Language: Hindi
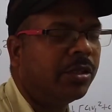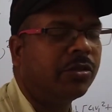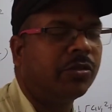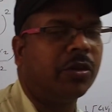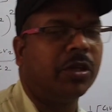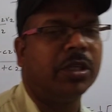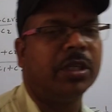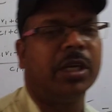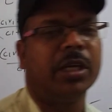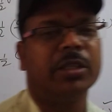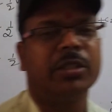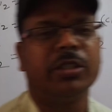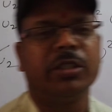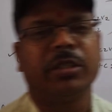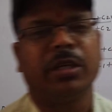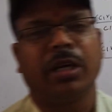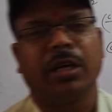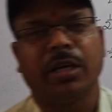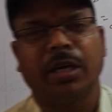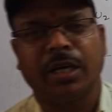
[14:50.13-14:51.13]
तो एनर्जी
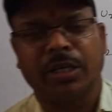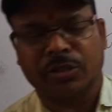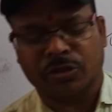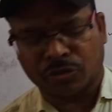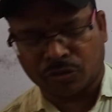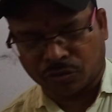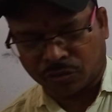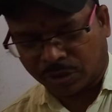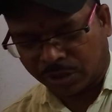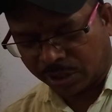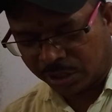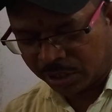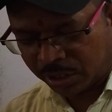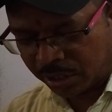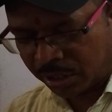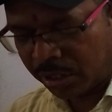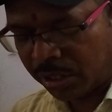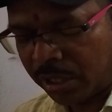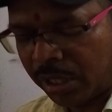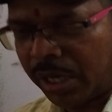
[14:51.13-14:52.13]
का लॉस होगा
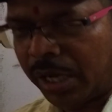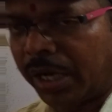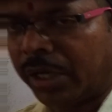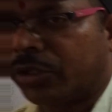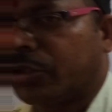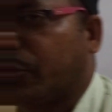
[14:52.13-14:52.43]
और